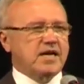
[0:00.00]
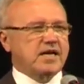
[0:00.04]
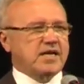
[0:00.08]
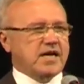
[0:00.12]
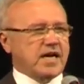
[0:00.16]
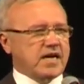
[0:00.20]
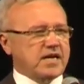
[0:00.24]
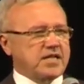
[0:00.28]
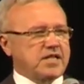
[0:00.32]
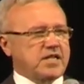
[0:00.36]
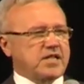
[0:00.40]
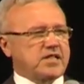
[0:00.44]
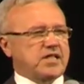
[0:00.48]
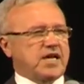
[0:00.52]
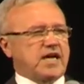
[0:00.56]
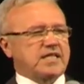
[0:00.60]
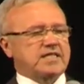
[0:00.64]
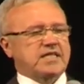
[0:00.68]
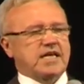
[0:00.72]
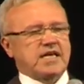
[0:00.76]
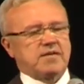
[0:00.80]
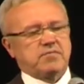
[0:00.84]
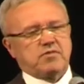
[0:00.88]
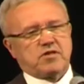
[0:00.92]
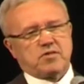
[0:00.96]
к
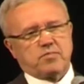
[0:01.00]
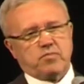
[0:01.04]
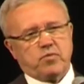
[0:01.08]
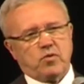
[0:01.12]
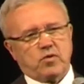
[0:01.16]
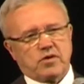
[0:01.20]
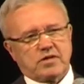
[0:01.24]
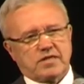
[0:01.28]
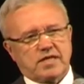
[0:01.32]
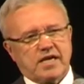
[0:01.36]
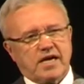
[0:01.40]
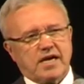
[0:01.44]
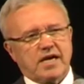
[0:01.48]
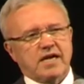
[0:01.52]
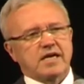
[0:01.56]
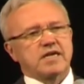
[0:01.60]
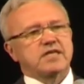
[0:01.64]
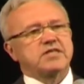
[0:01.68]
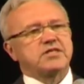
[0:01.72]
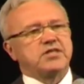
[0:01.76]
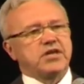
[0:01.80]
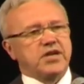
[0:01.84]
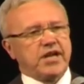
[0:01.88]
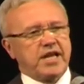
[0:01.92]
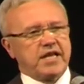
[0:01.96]
организаторам спорта,
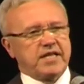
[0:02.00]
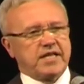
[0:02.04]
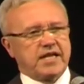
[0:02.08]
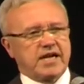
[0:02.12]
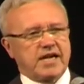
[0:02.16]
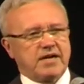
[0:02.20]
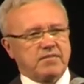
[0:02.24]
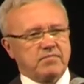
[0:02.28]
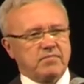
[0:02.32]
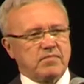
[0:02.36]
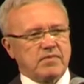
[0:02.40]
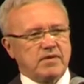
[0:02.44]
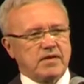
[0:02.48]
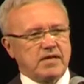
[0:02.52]
тренерам,